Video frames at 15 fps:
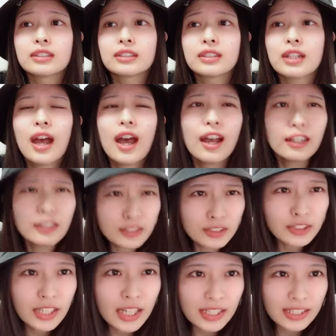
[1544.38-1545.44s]
はんぐ
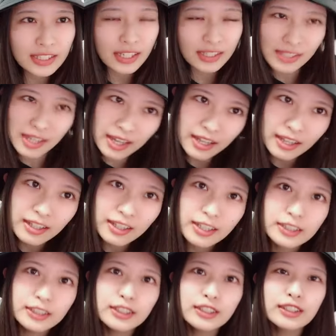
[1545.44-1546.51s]
らいかな、
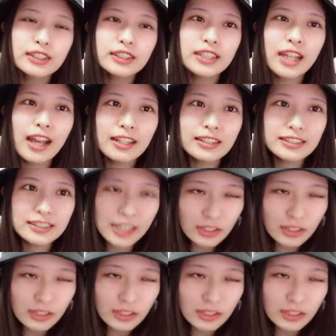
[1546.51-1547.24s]
じゅうじはんぜ